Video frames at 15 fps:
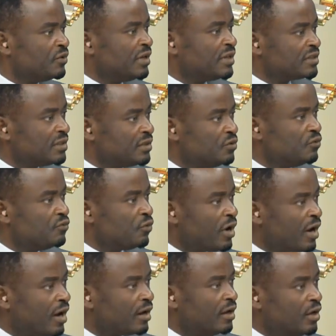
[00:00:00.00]
essayé de
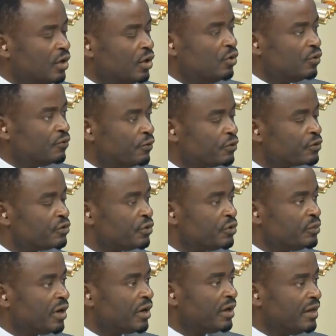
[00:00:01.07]
voir le
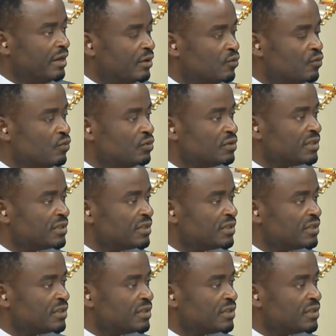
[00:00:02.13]
fonctionnement et les coûts.